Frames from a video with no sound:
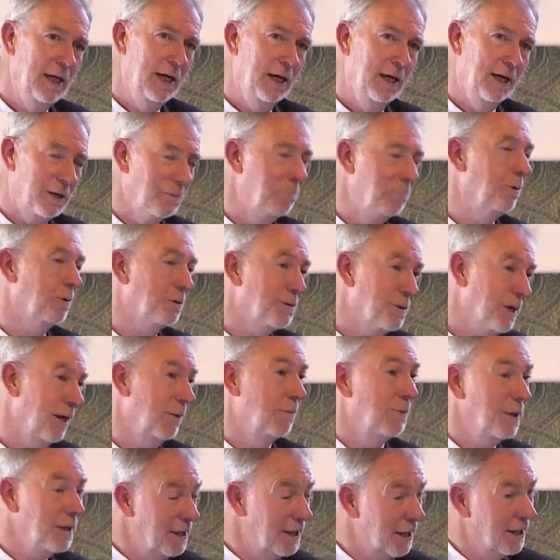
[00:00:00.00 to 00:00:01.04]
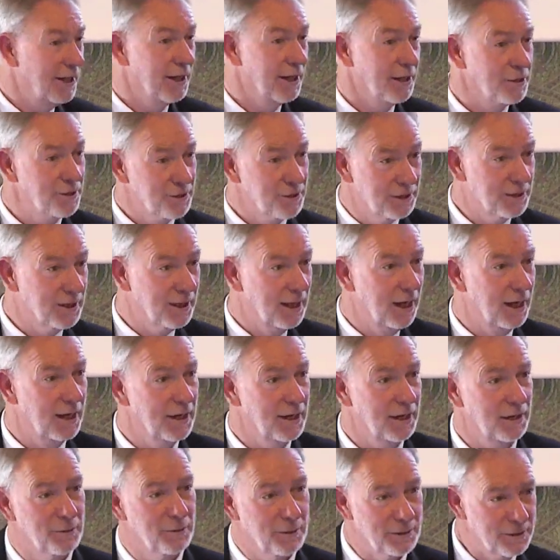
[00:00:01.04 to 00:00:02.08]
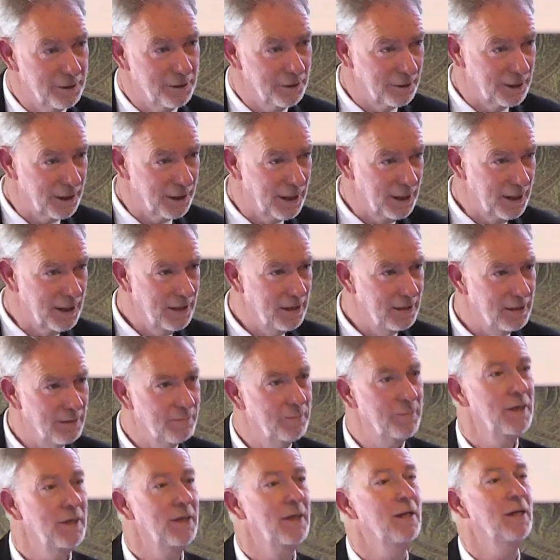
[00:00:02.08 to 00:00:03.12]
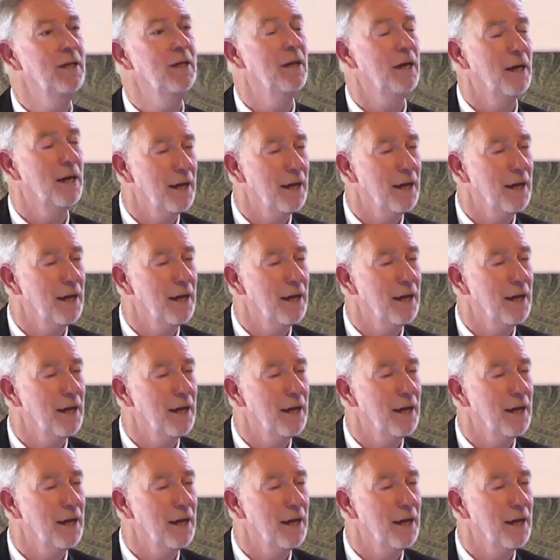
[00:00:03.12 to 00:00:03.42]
che possiamo andare a cercare questi organismi.